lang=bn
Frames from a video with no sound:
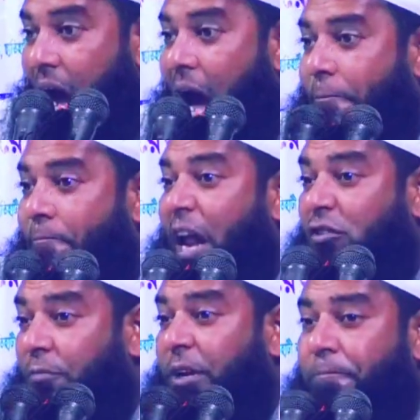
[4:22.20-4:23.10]
আপনার
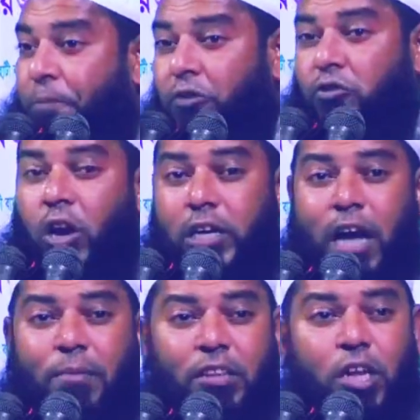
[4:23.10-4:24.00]
জমির ফসলকে
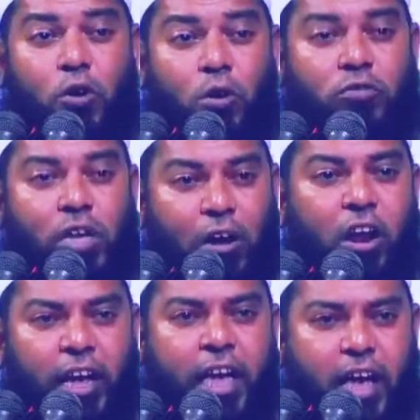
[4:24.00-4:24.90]
আমাদের গরু
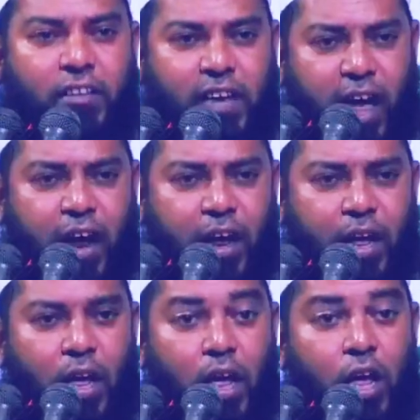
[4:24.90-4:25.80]
ছাগলে খেয়েছে
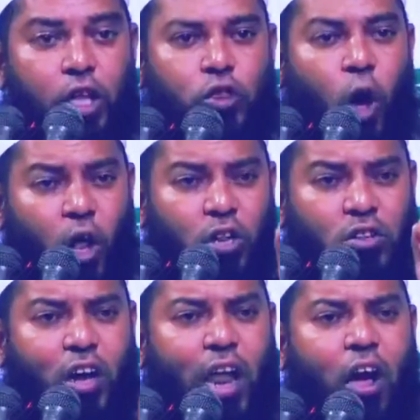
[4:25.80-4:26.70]

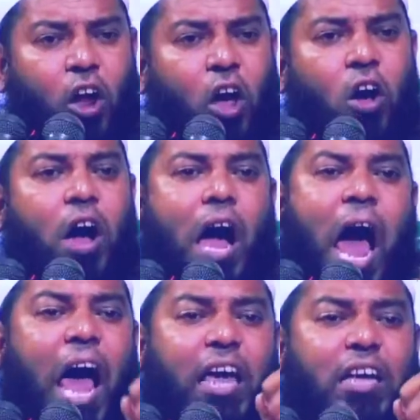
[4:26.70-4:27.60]
দ্বন্দ্বলা হলো
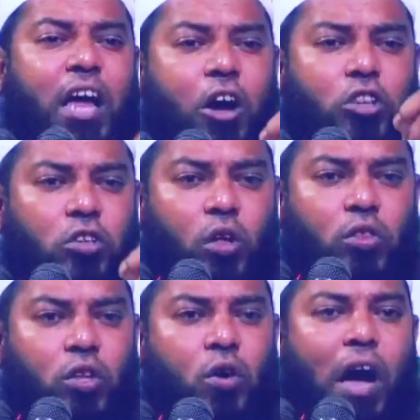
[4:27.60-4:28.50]
আকিদাগত দ্বন্দ্ব